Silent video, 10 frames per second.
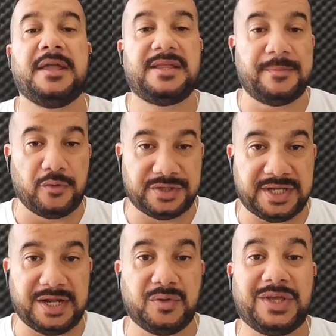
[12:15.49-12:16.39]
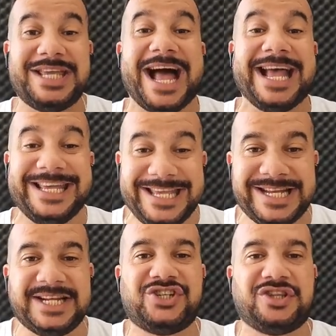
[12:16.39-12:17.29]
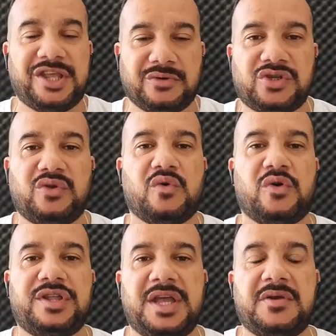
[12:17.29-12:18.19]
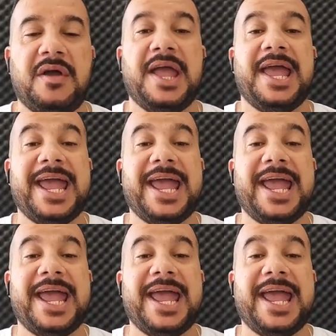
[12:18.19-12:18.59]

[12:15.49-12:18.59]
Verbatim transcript: demonstrando que a ira de Deus e do Cordeiro